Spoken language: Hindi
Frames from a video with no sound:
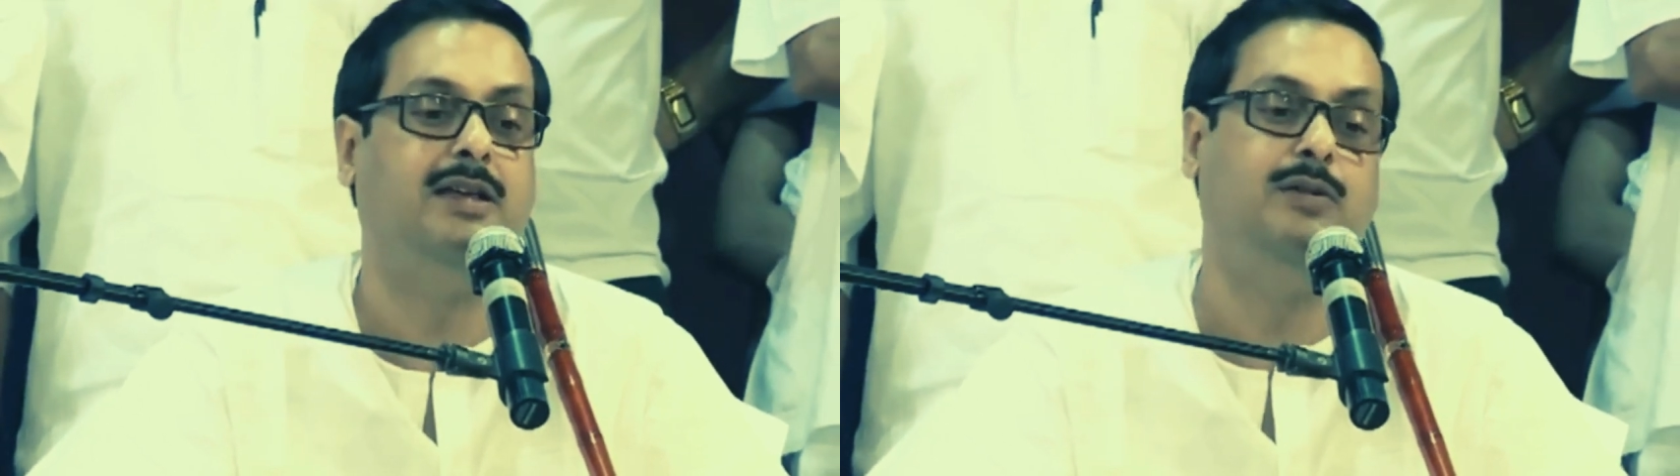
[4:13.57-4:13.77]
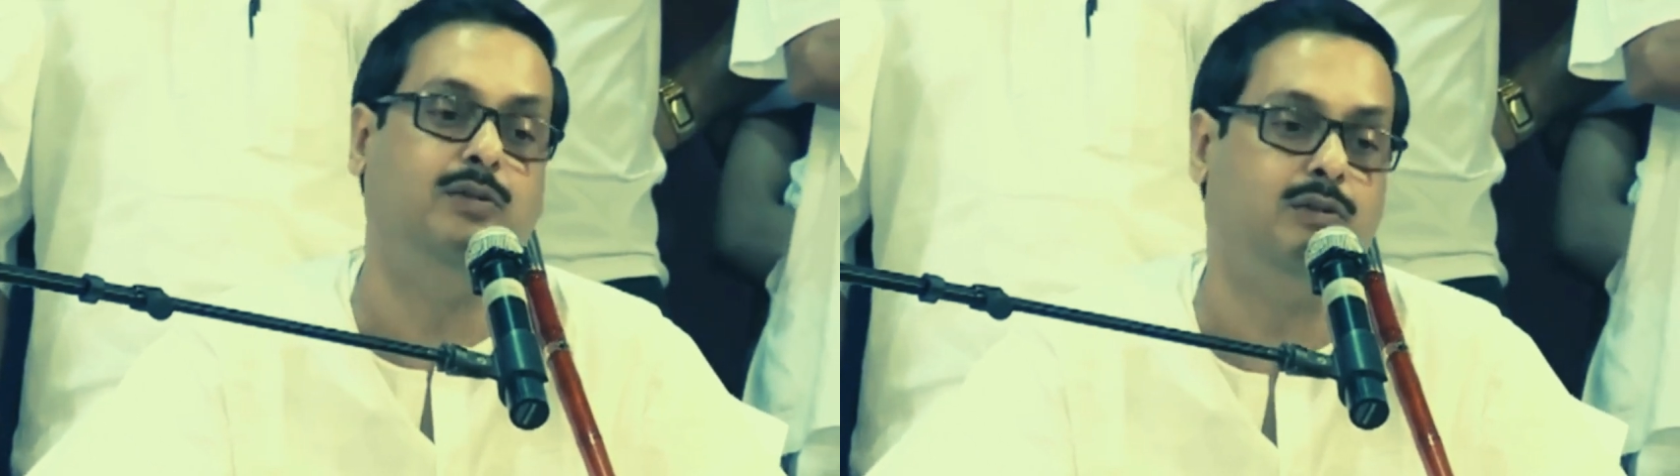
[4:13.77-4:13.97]

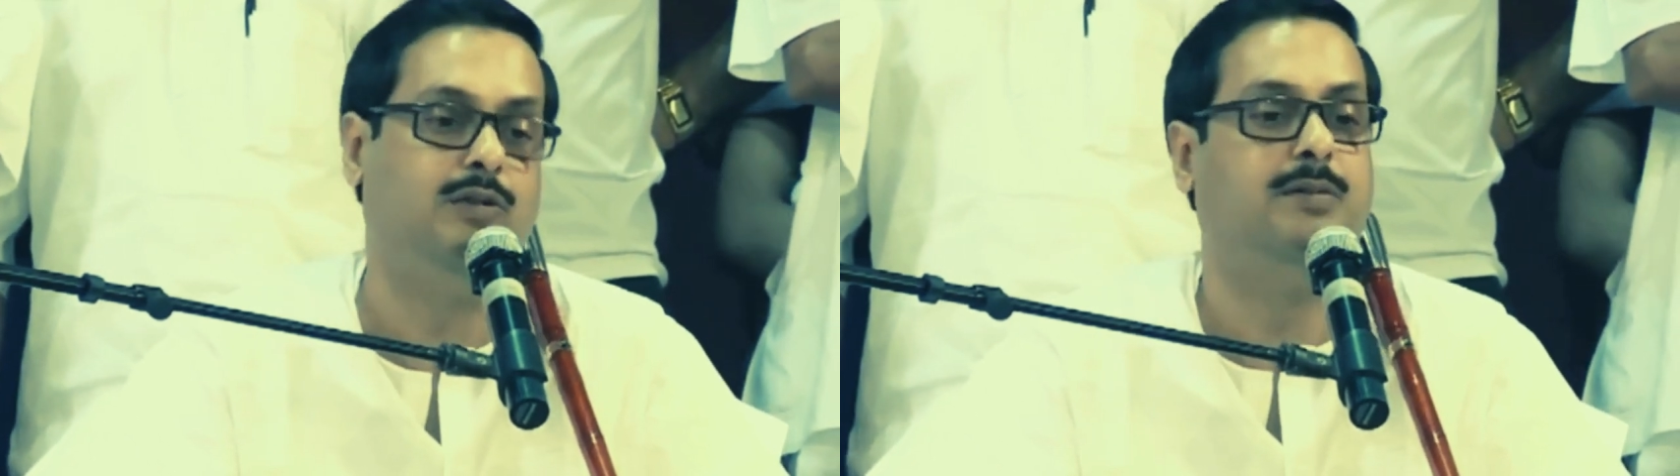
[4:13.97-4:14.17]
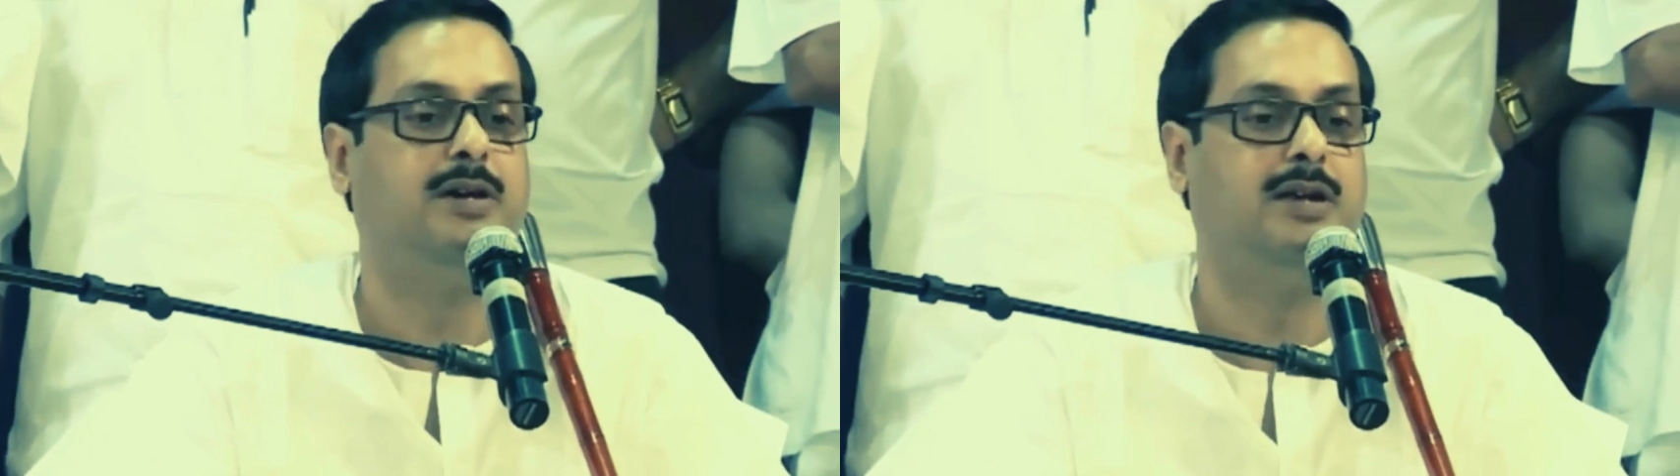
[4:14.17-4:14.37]
ही गुरु को
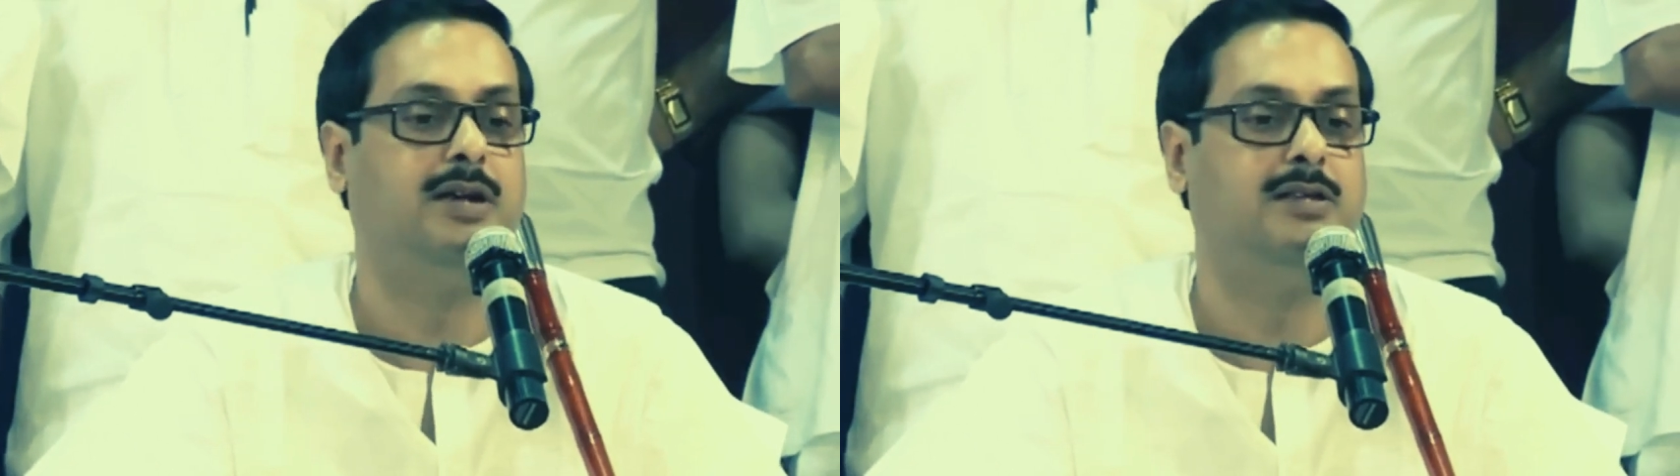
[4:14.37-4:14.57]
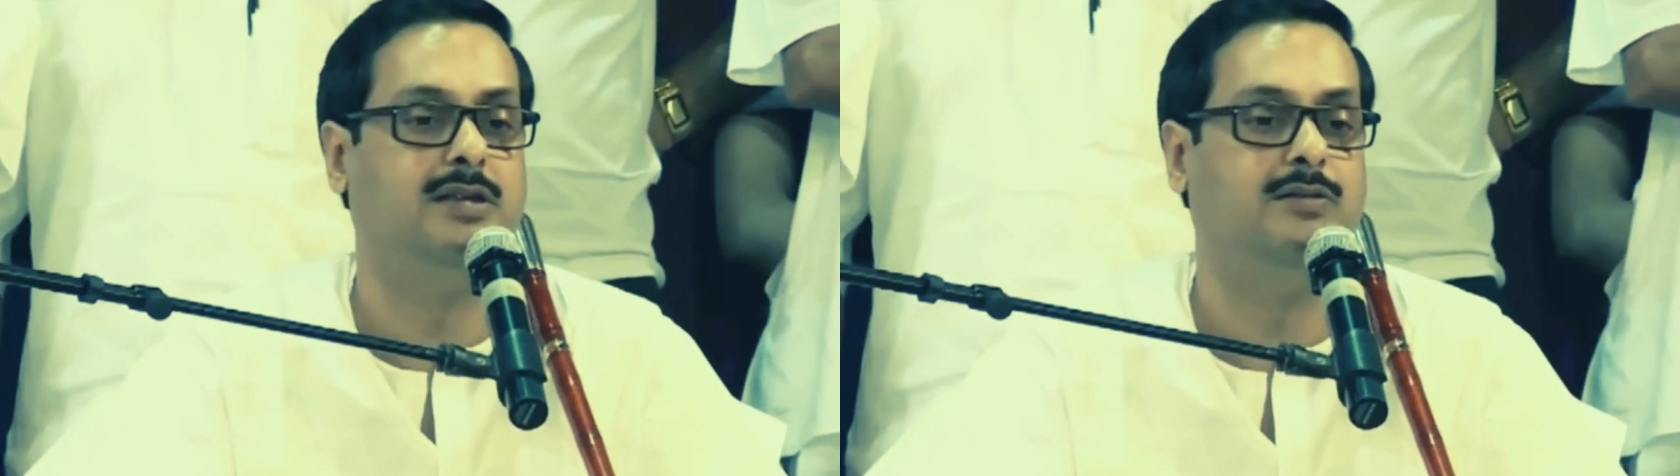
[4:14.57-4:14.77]

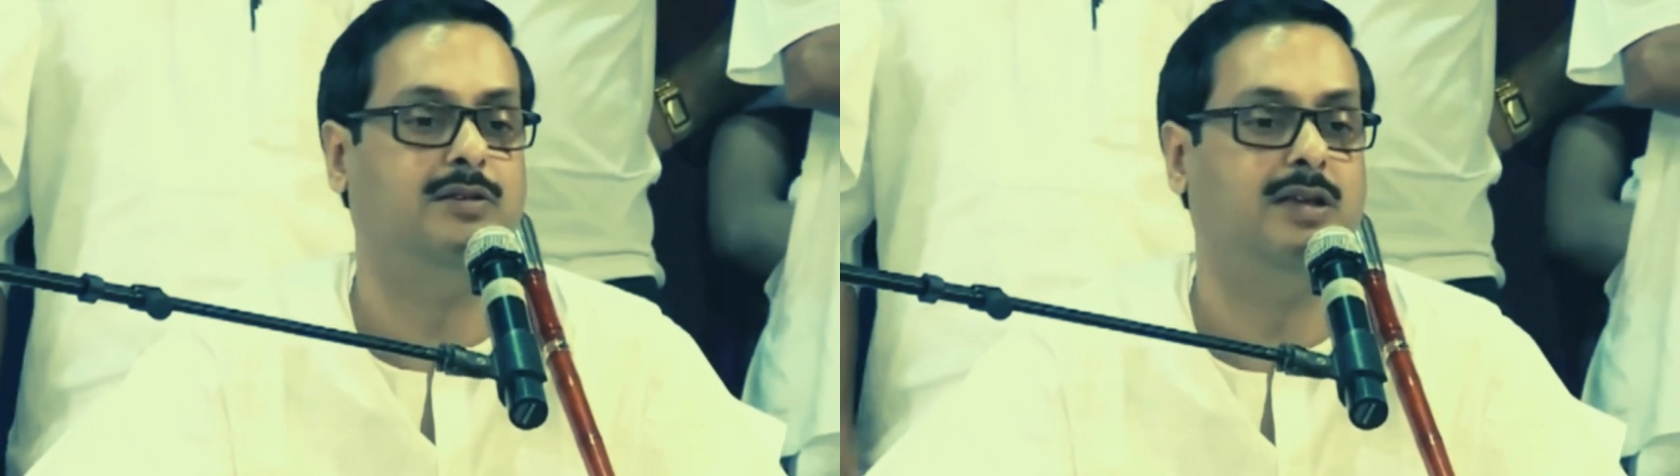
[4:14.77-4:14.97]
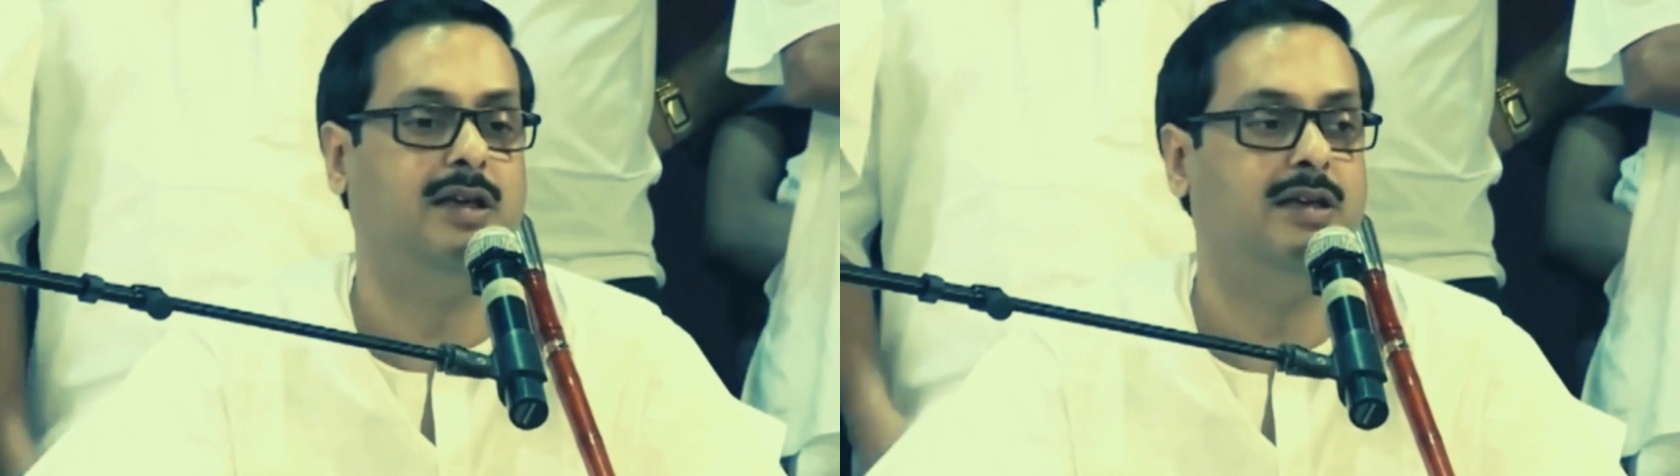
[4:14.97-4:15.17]
पकड़ना
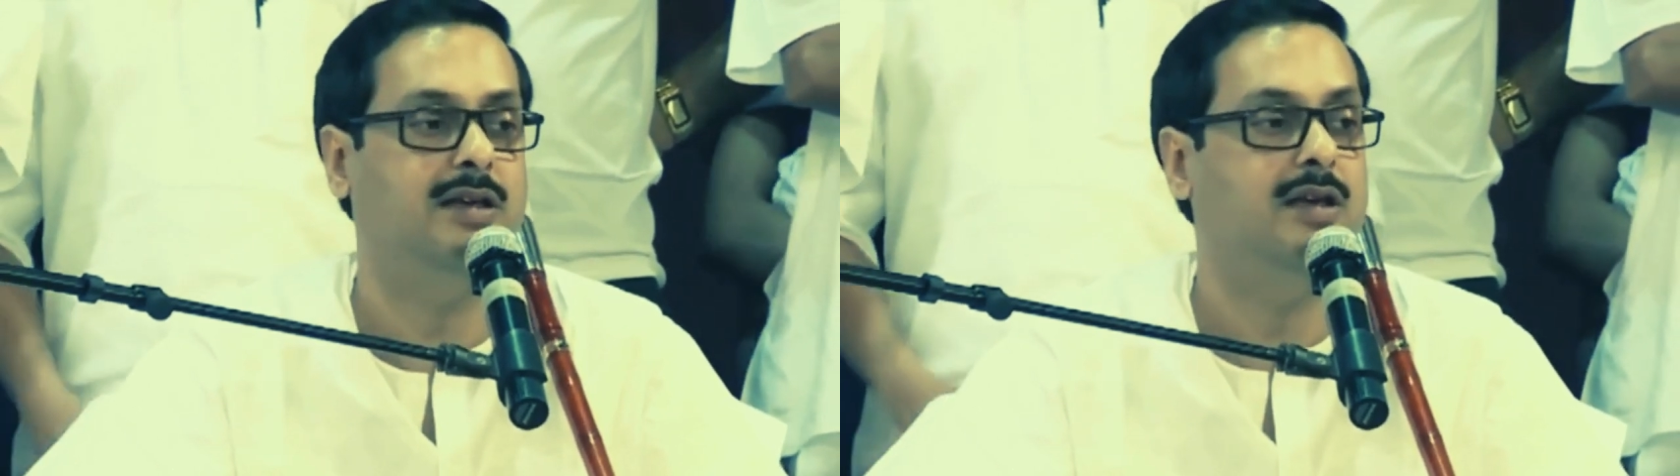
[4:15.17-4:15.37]
जरूरी है